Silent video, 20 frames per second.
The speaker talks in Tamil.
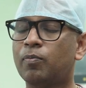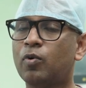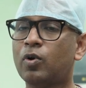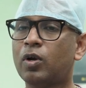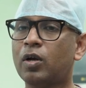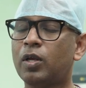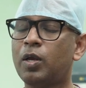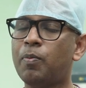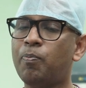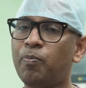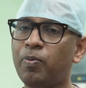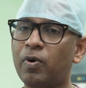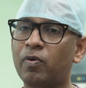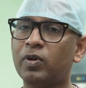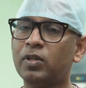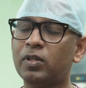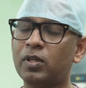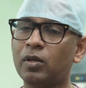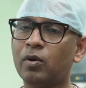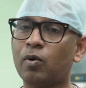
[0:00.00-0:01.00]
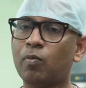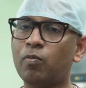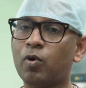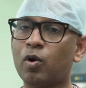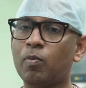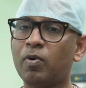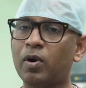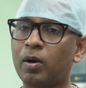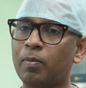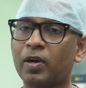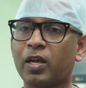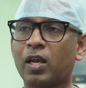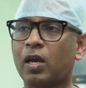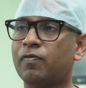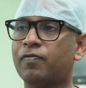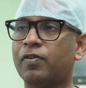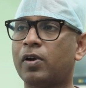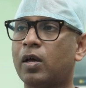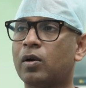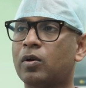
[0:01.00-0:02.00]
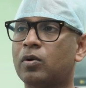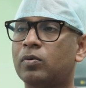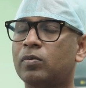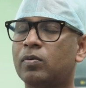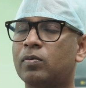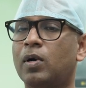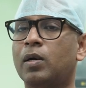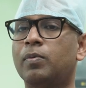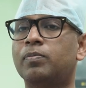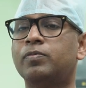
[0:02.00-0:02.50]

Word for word: முக்க இப்போ வந்து ரொம்ப ரொம்ப நம்ம கேர்ஃபுல்லாக இருக்கும்